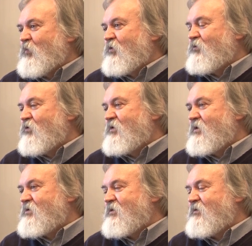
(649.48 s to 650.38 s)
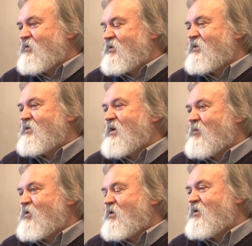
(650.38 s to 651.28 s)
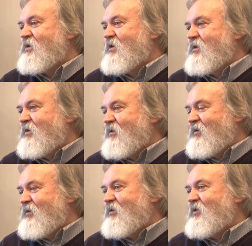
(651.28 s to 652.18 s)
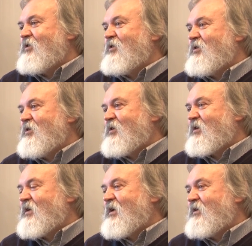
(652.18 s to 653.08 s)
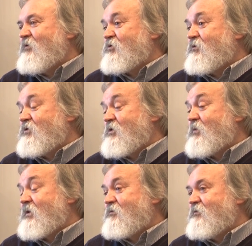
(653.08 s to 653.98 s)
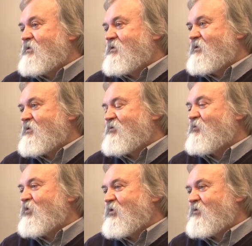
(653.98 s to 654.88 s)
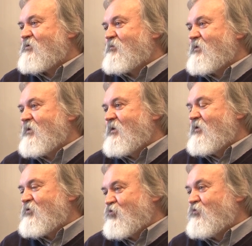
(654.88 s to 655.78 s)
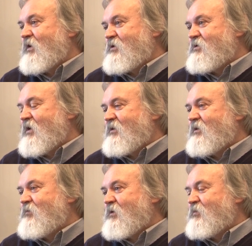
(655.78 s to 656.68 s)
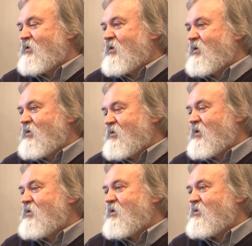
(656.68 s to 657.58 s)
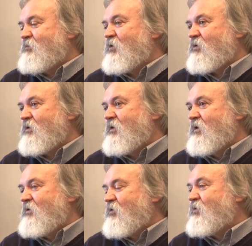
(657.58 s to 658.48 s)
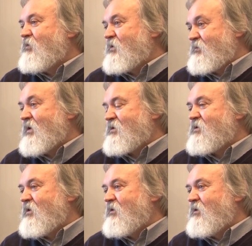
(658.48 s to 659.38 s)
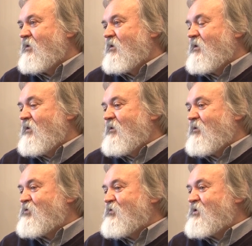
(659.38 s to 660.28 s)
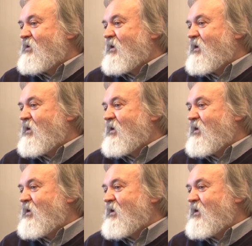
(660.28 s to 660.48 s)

podwójnie, czyli wszystkie zamki, i, i tak dalej. I oczywiście pracownicy też są po to, żeby czuwać nad tym, aby te cenne zbiory no, były bezpieczne. Oczywiście